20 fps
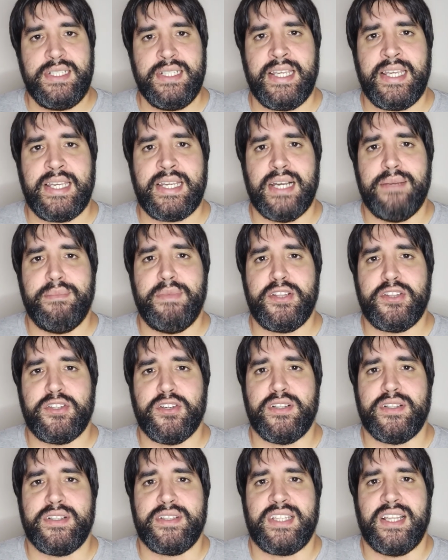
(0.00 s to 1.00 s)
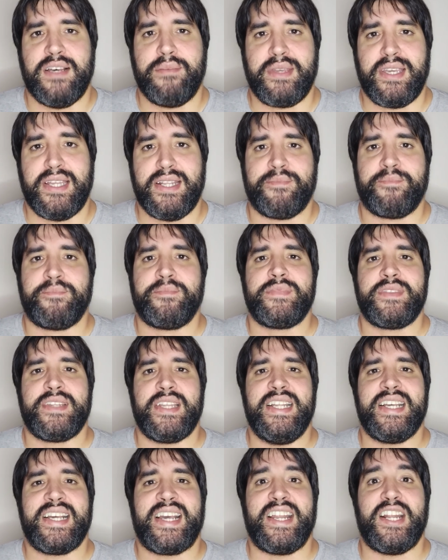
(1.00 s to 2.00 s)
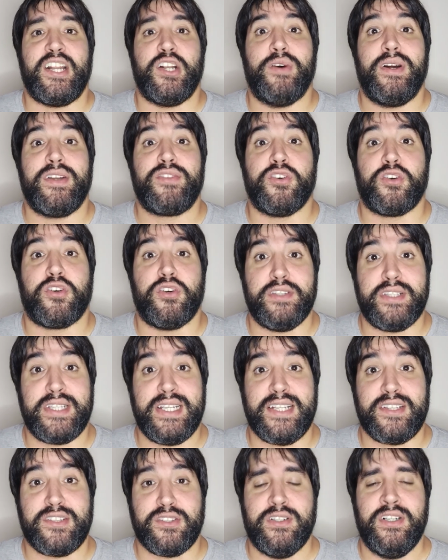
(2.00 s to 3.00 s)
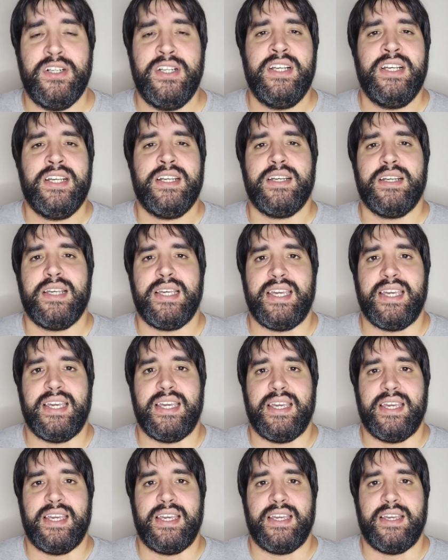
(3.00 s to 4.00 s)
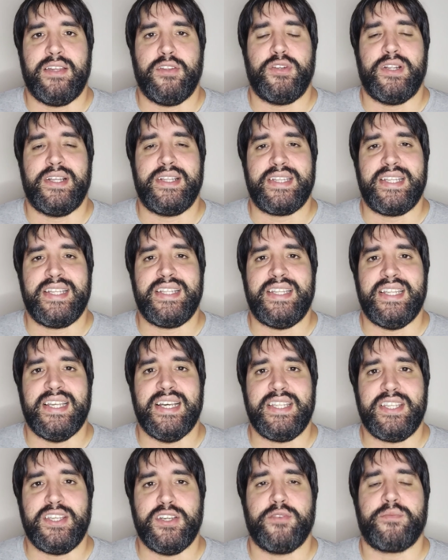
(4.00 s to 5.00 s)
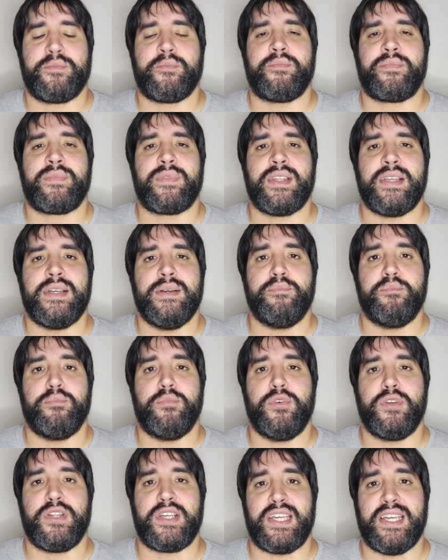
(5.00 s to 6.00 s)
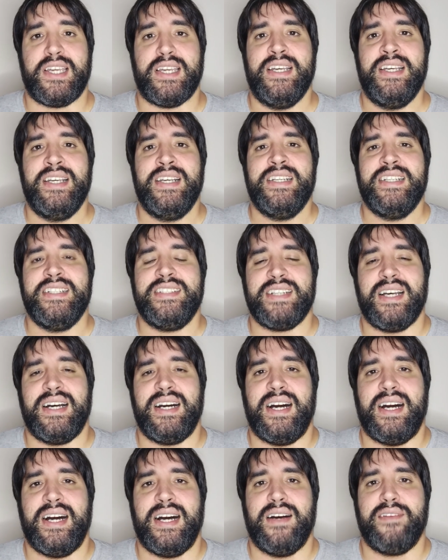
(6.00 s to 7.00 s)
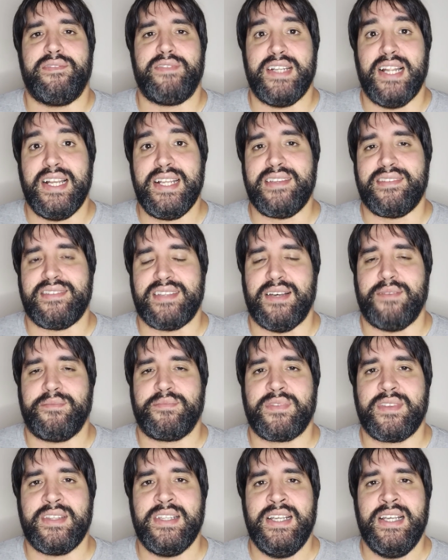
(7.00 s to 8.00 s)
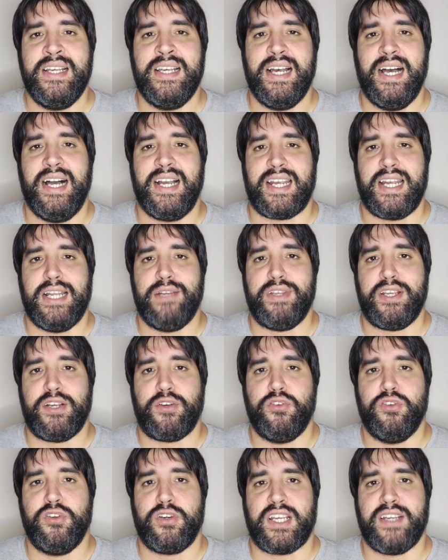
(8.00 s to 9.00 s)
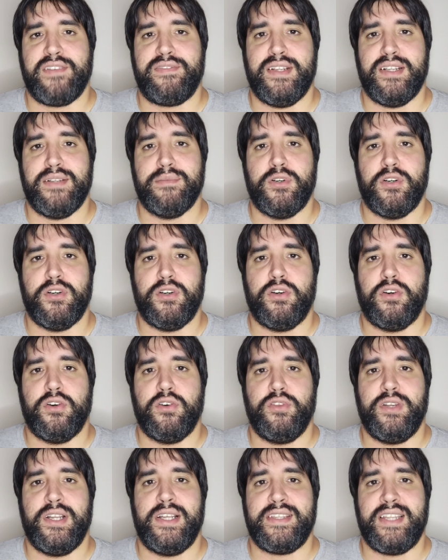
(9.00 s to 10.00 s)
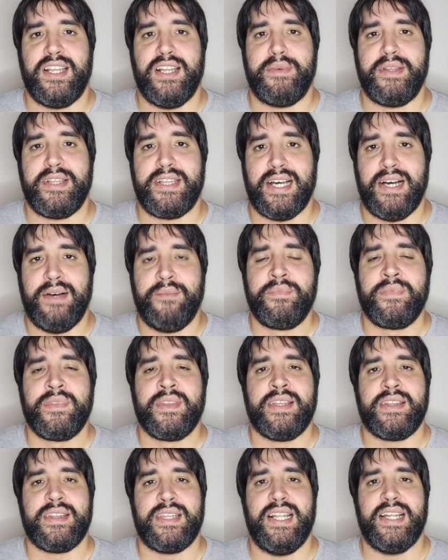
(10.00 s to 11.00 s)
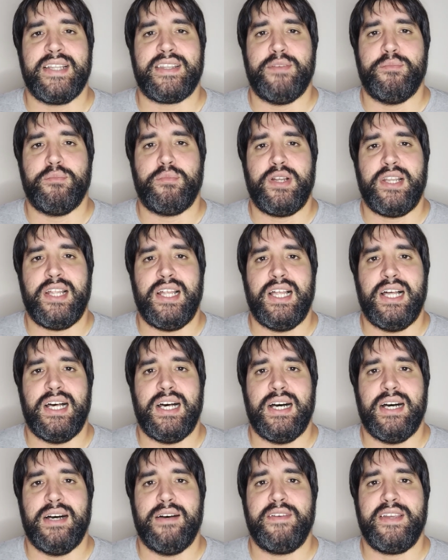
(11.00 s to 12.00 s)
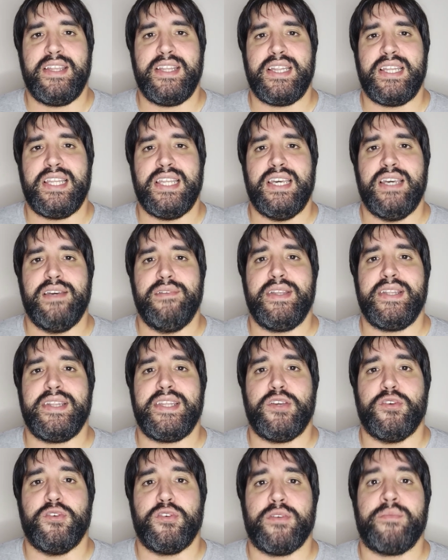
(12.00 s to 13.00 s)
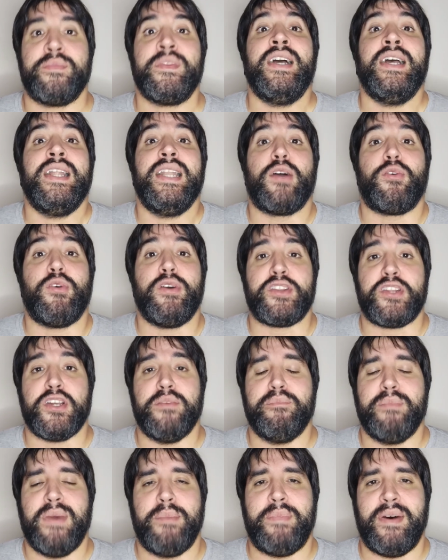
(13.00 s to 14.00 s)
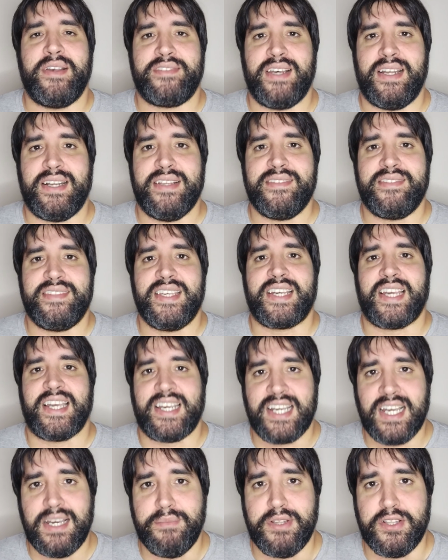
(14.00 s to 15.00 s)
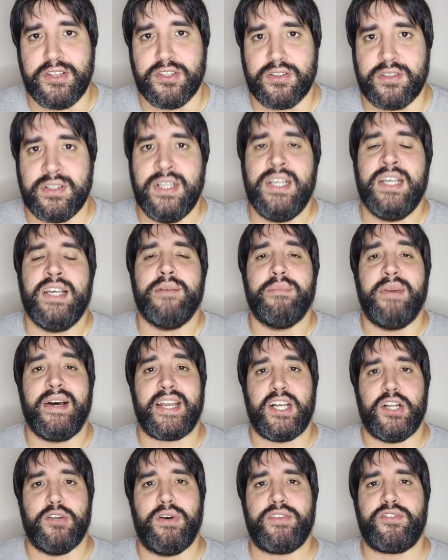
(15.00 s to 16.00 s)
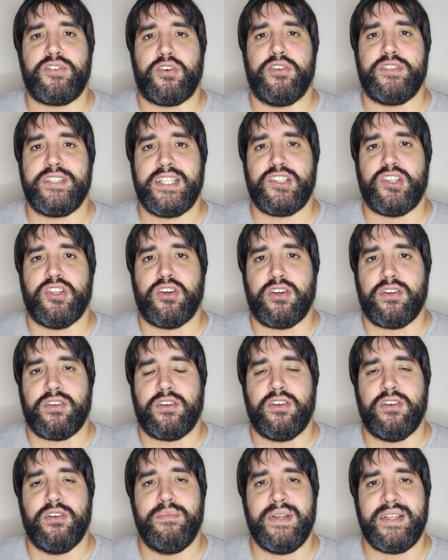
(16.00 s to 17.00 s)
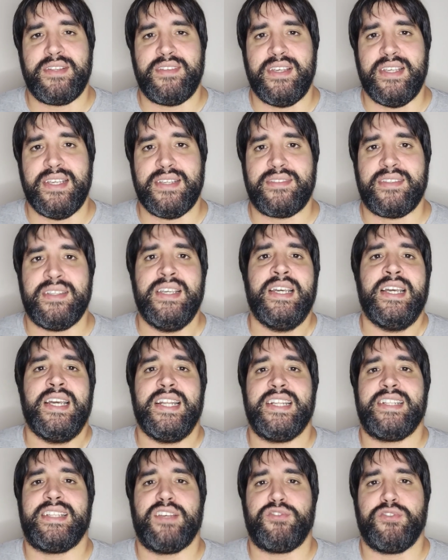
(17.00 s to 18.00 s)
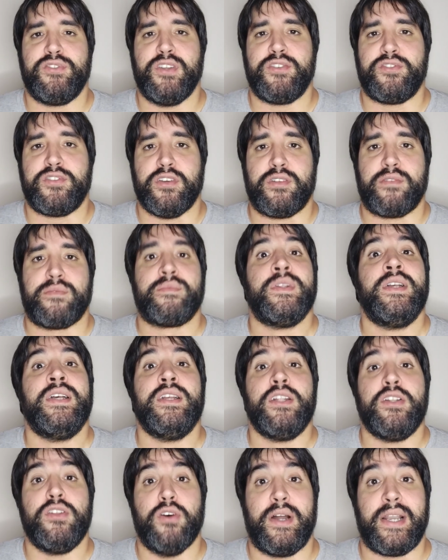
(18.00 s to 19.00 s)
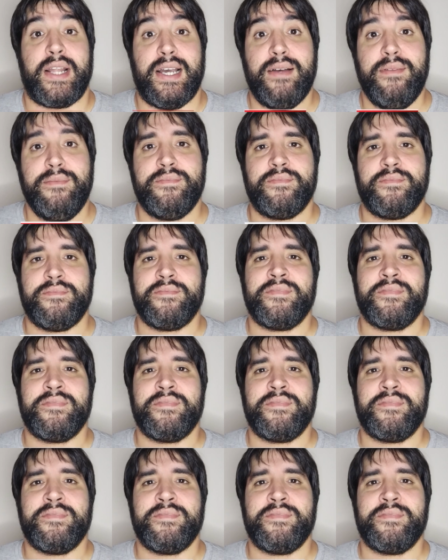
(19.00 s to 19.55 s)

Y Hamilton también tiene que renovar su contrato durante este año porque ya finaliza aquel vínculo que firmó durante la mitad de la temporada 2021. La cuestión va a pasar si es que Hamilton va a renovar su contrato con Mercedes en esta situación. ¿Lo hará?